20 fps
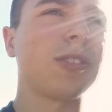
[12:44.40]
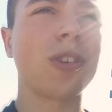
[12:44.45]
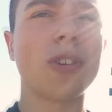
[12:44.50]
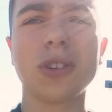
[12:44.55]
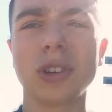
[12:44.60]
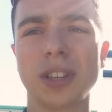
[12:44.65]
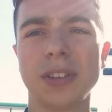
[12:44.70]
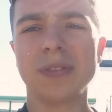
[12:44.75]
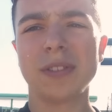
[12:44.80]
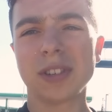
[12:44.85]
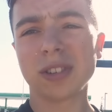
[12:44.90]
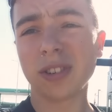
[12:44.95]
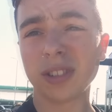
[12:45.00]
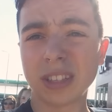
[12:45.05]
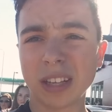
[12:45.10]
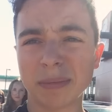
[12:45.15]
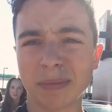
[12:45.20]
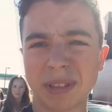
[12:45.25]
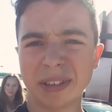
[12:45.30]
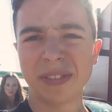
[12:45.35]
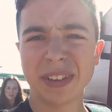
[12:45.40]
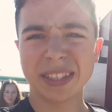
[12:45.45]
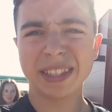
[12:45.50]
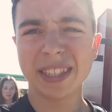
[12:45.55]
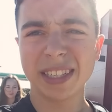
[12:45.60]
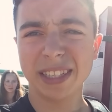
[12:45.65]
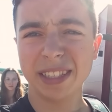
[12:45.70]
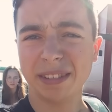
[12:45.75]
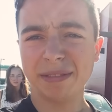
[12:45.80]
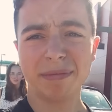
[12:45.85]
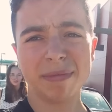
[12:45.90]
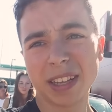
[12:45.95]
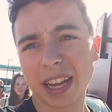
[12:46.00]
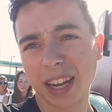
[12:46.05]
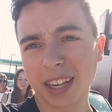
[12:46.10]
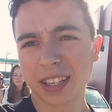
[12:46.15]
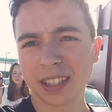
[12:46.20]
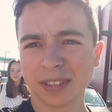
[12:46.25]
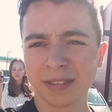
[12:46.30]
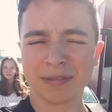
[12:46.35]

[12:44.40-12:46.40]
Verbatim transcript: drogi wygląda mniej więcej tak.